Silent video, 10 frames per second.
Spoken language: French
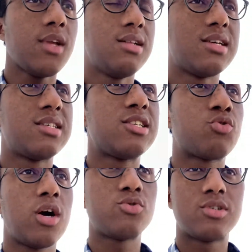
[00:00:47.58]
des
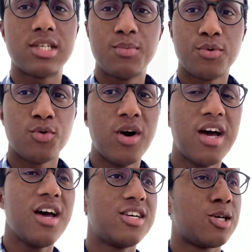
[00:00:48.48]
histoires du type euh,
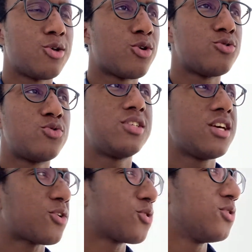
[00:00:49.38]
Ouais, j'ai entendu
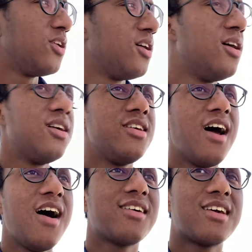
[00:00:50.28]
dire que il y
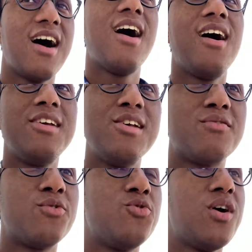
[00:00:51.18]
a un gars, il est
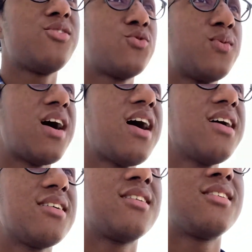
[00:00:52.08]
venu à
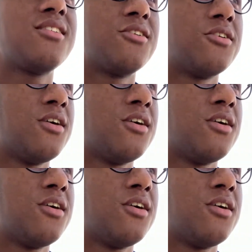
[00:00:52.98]
Dubaï et